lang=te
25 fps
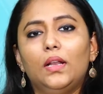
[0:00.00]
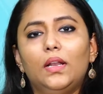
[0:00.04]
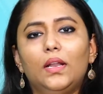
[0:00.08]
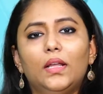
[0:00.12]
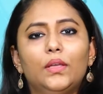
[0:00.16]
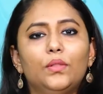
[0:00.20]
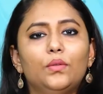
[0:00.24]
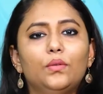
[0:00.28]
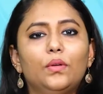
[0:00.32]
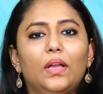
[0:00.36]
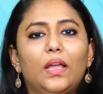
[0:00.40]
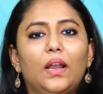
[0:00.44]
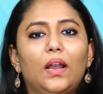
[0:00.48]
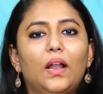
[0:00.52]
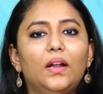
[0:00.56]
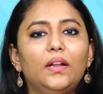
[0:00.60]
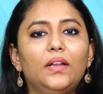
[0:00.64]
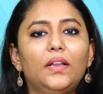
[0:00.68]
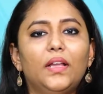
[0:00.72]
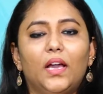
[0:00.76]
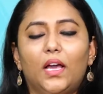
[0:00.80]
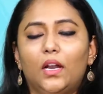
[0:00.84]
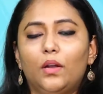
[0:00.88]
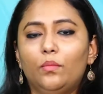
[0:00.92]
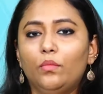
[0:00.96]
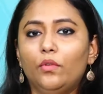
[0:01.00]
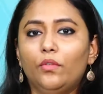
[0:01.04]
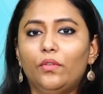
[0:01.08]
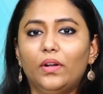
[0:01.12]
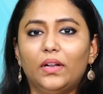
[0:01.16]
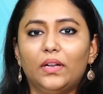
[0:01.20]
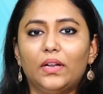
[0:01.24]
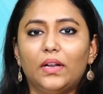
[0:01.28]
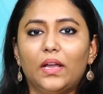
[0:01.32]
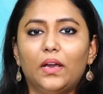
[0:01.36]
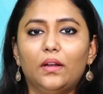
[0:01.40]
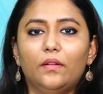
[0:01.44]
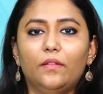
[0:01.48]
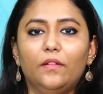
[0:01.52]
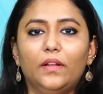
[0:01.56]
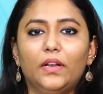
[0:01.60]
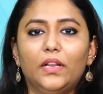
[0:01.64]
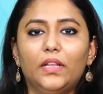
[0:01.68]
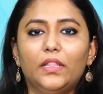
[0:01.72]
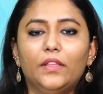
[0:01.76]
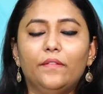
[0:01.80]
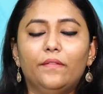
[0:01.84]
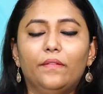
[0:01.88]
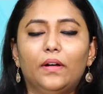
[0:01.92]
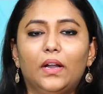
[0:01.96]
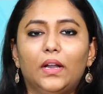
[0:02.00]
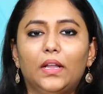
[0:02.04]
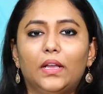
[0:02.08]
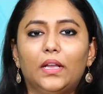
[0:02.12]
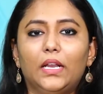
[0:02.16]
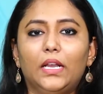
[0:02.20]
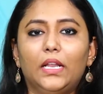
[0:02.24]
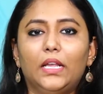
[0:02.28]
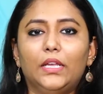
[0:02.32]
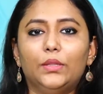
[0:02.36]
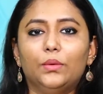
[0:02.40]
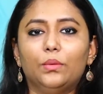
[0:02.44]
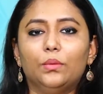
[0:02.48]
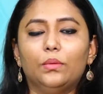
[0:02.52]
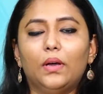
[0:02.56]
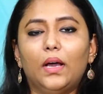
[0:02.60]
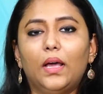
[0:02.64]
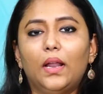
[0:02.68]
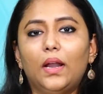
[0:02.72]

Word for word: లేదు ఎలాంటి అనుభవ జ్ఞానం అనేది వాళ్ళకి లేదు